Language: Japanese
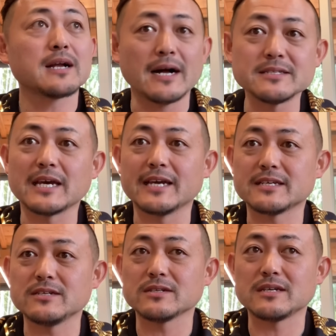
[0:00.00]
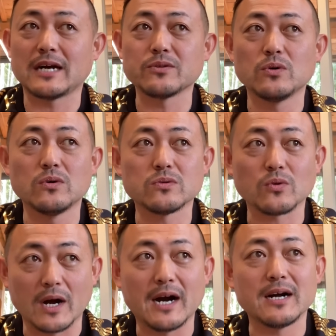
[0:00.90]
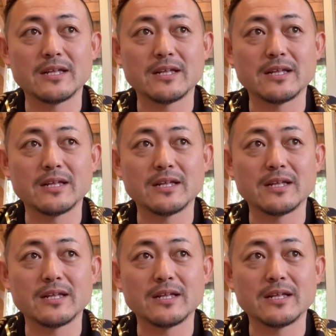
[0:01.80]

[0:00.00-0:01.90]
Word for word: 関西き、あのー、とか、